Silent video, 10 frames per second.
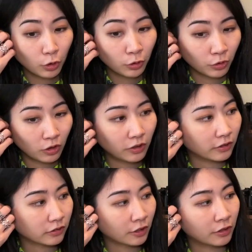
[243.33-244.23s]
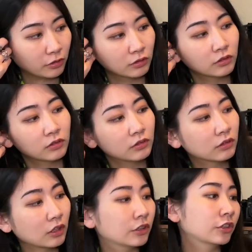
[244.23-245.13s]
ええー、なーってなる
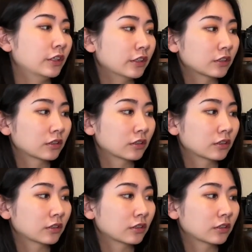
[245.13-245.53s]
感じです、